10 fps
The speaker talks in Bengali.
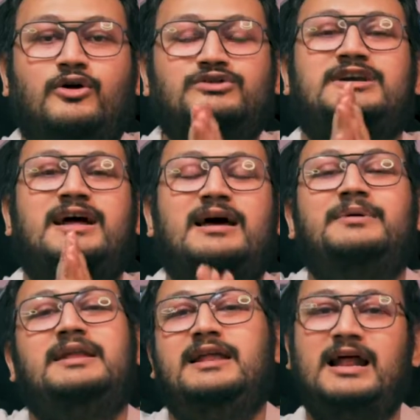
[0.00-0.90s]
নমস্কার
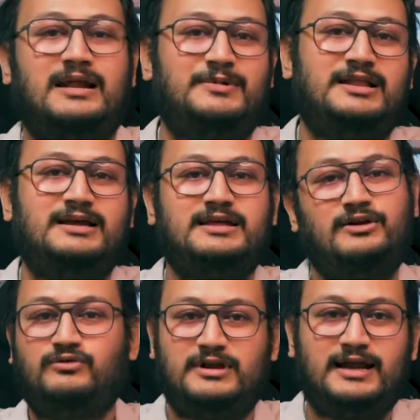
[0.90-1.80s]
আমি নীল আর আপনারা দেখছেন
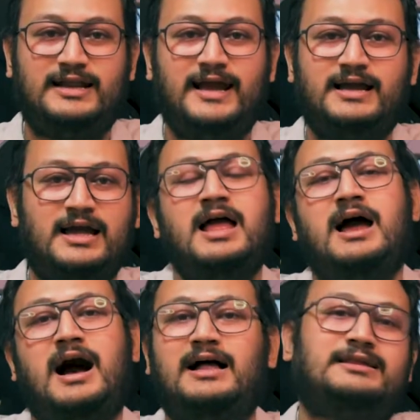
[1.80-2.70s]
টুকটাক টেক
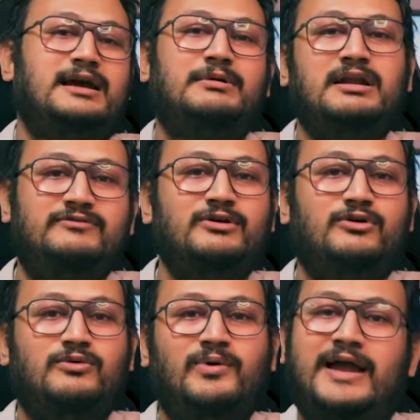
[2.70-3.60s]
আজকে আমরা রিভিউ
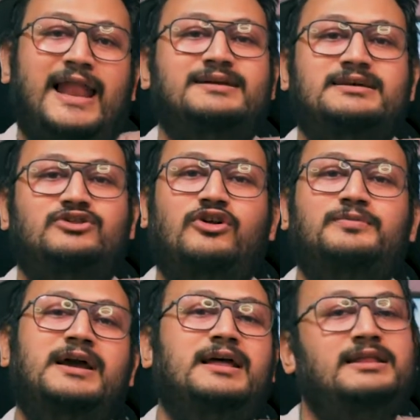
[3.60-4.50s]
করব গ্যালাক্সের তরফ
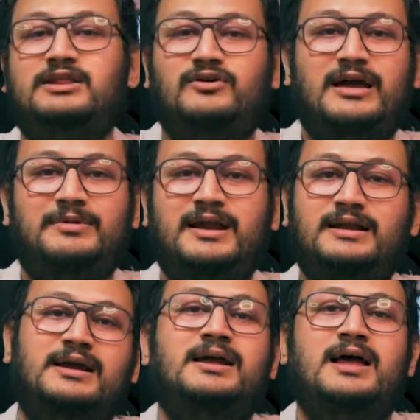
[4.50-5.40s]
থেকে দ্বিতীয়
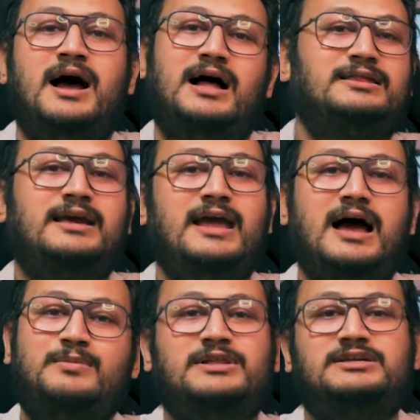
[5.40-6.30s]
ক্যাবিনেট আজকে
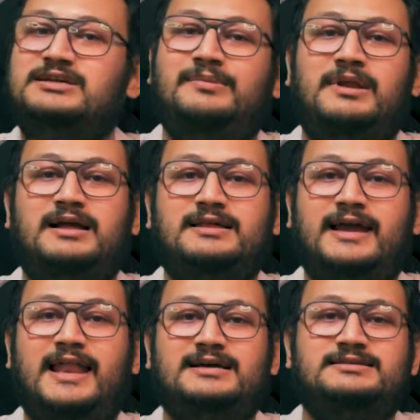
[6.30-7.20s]
আমাদের সামনে আছে
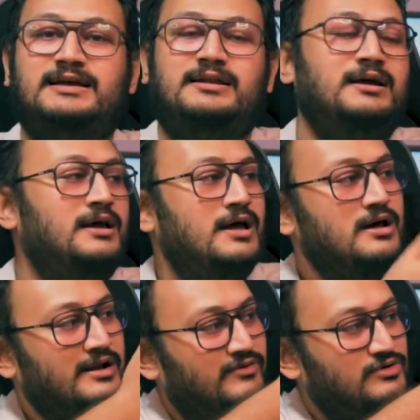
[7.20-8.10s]
গ্যালাক্সের
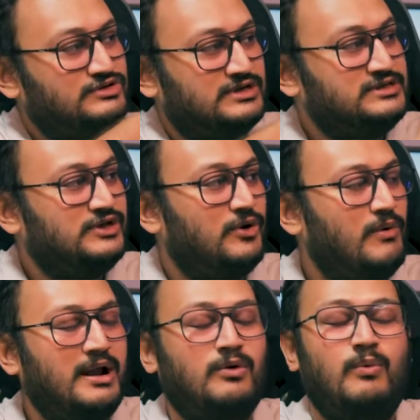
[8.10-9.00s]
রেভলিউশন জিরো
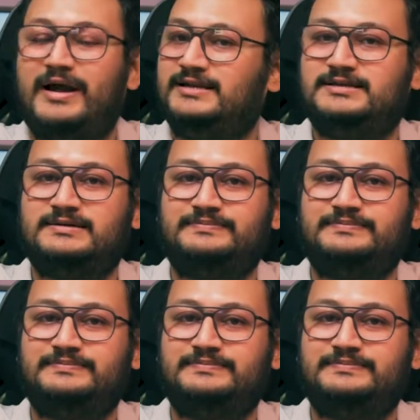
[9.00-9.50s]
ওয়ান হোয়াইট